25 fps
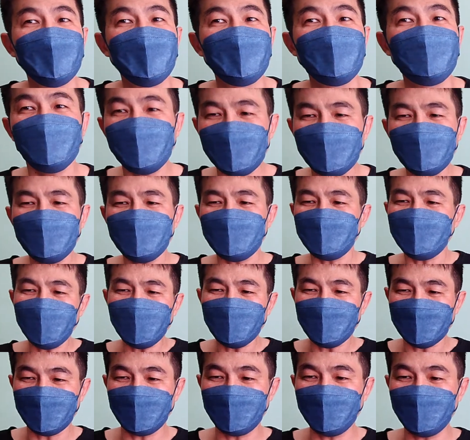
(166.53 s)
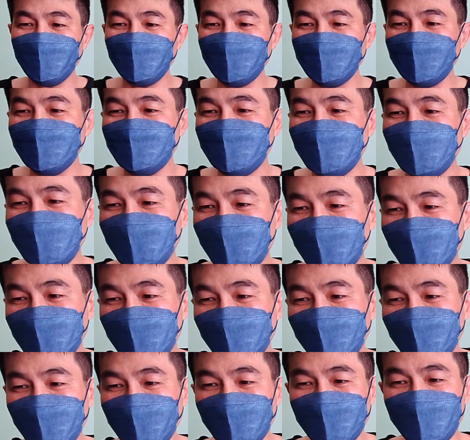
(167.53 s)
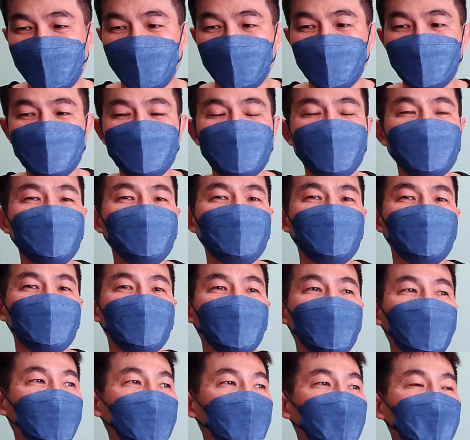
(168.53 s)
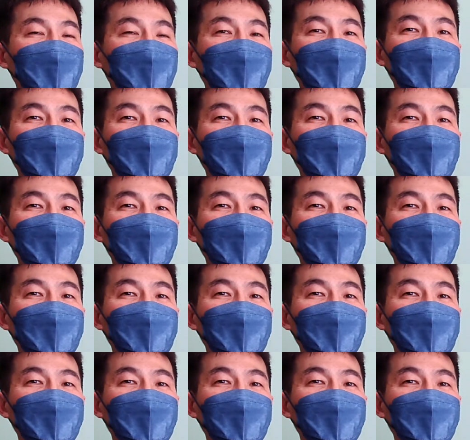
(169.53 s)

你你到底用意在哪里？我也搞不清楚哎。